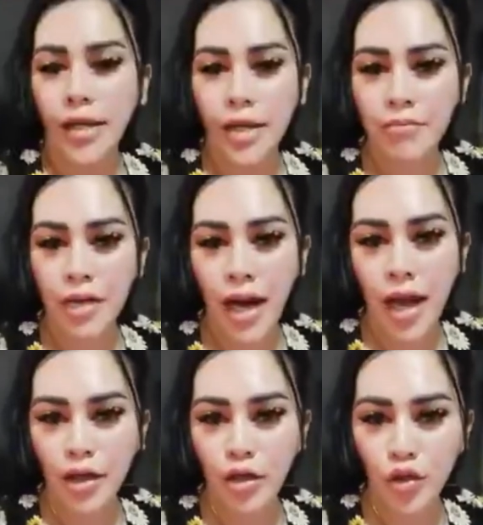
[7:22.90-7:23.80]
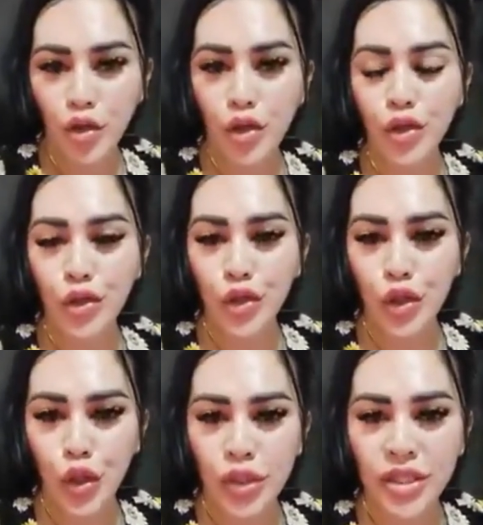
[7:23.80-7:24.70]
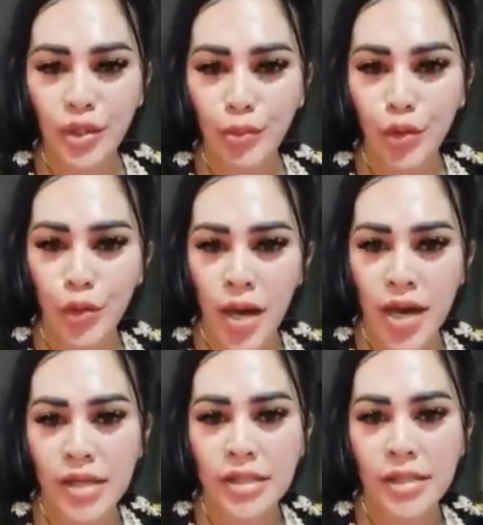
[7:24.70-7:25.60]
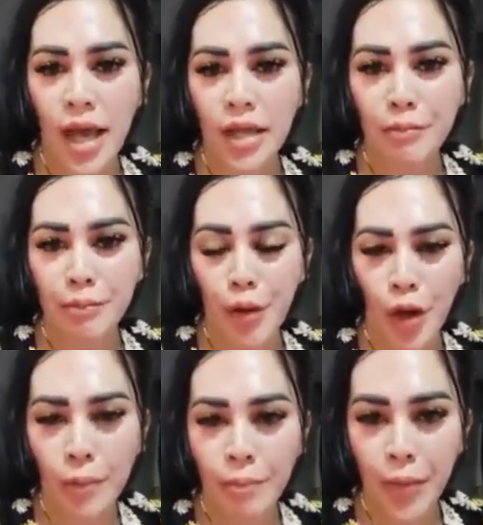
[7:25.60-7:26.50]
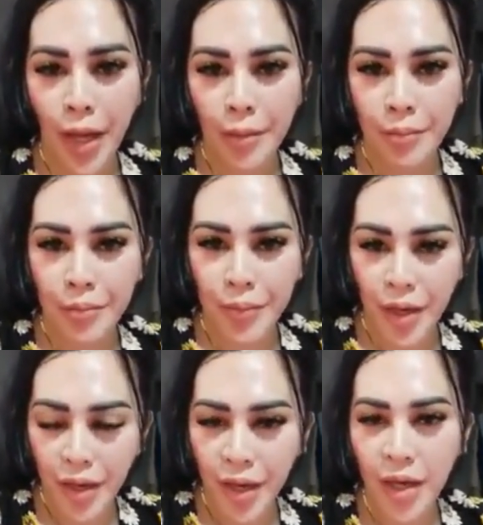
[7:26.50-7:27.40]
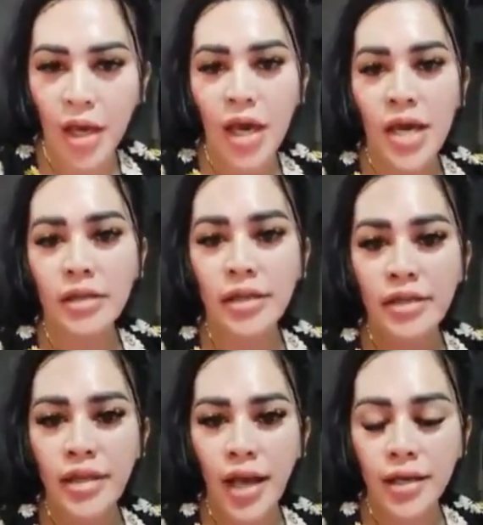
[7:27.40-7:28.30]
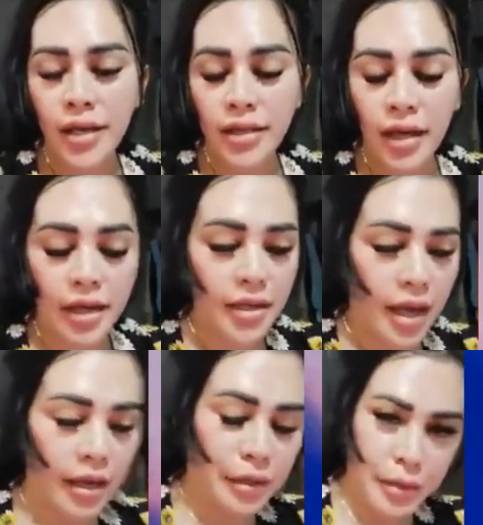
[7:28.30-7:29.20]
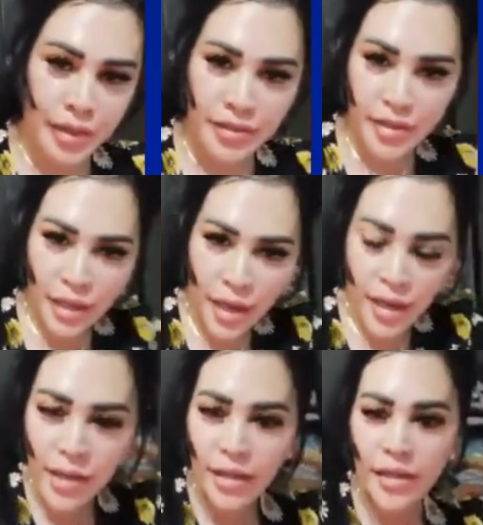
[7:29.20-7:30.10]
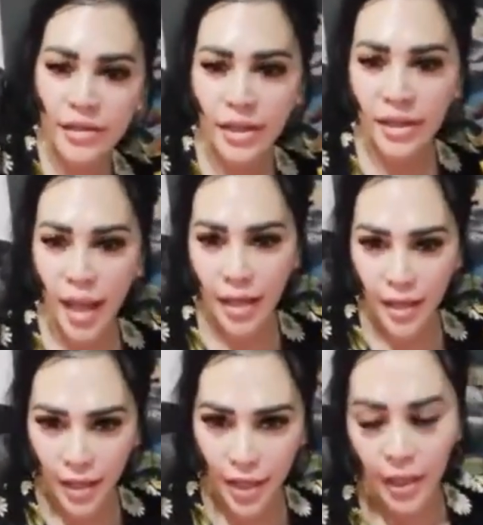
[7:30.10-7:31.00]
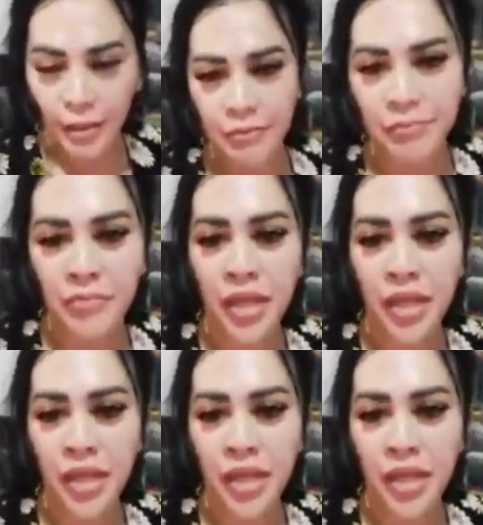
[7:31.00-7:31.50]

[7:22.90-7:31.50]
Ini berlaku untuk semua Satpol PP di jagat raya Indonesia Raya tercinta ini.